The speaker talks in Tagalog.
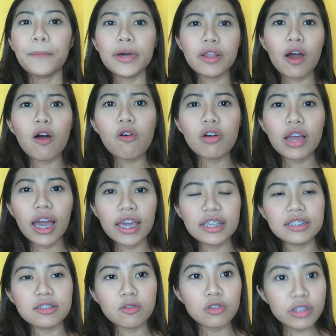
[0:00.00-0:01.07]
Pero ako
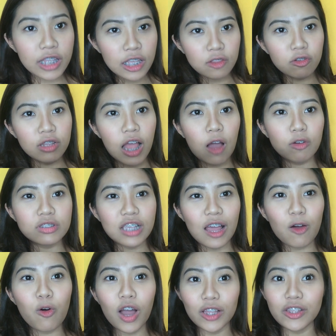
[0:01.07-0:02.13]
guys, kontento na ako
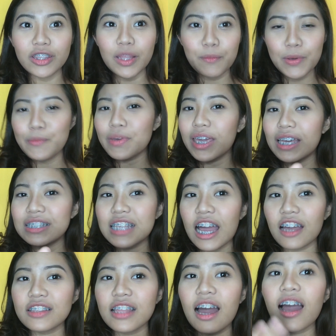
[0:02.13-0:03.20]
sa kung ano yung nabibigay
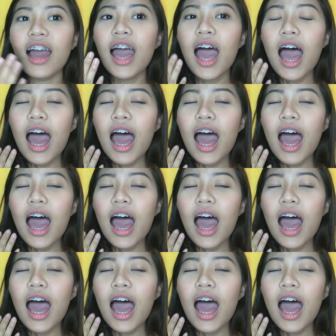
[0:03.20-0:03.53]
sa akin ng